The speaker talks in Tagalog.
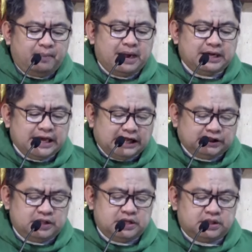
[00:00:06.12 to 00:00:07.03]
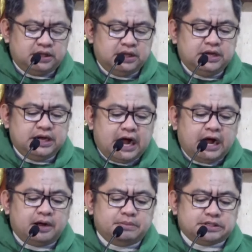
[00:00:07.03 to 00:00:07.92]
lamang natin
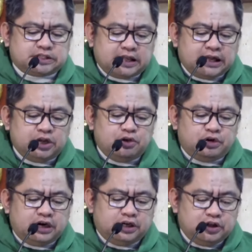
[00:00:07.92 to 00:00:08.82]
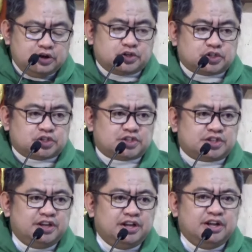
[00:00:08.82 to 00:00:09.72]
ang misteryo ng
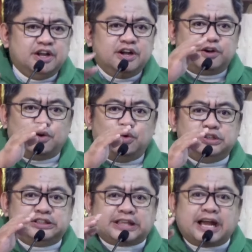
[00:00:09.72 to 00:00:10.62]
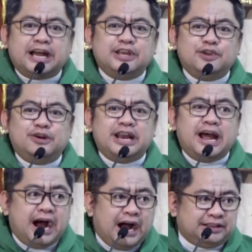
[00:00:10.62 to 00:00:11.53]
Diyos kung tayong
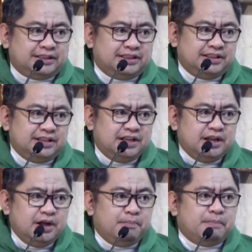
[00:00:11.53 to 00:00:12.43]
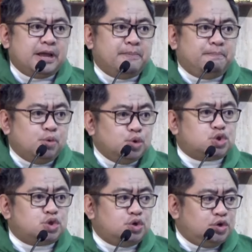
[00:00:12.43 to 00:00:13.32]
lahat may
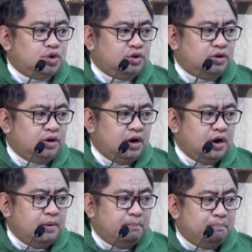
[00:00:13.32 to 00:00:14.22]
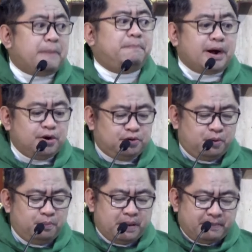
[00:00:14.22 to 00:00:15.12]
pusong
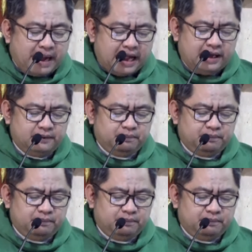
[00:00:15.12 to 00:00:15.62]
mapagkumbaba.